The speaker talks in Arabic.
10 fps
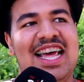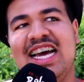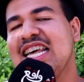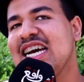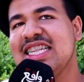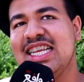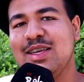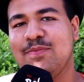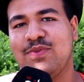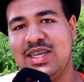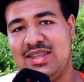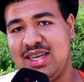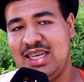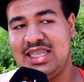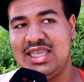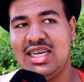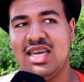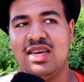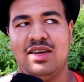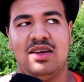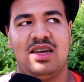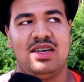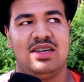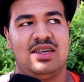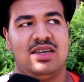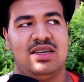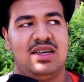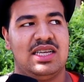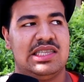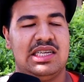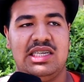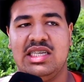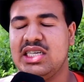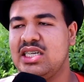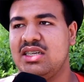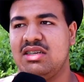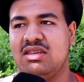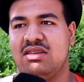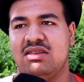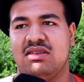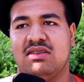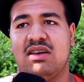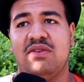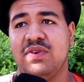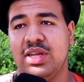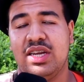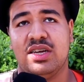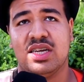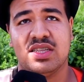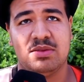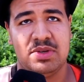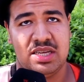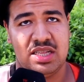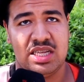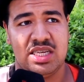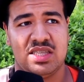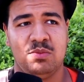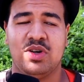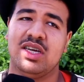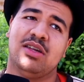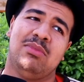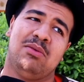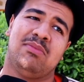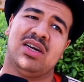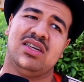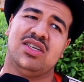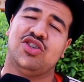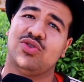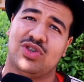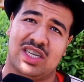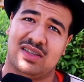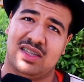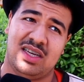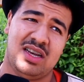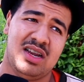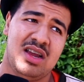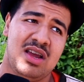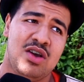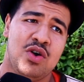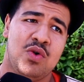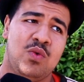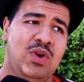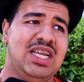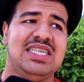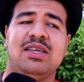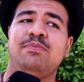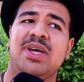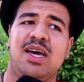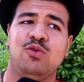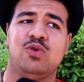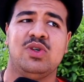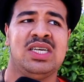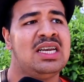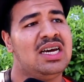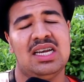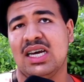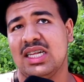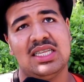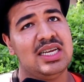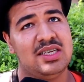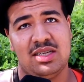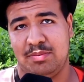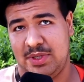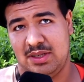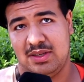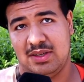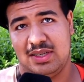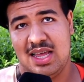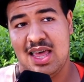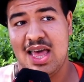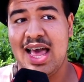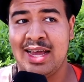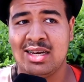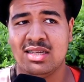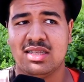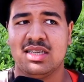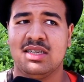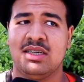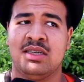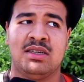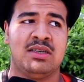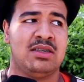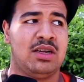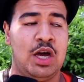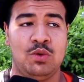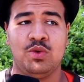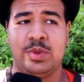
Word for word: لا علاقة لي بفيصل ايتري انا اصلا عير آه، فعلا كنسمع هذا الاسم ولكن ما عمرني شفتو شخصيا وعلى حسب ما عاودوا لي لا علاقه لي لي به انا تن... اعوذ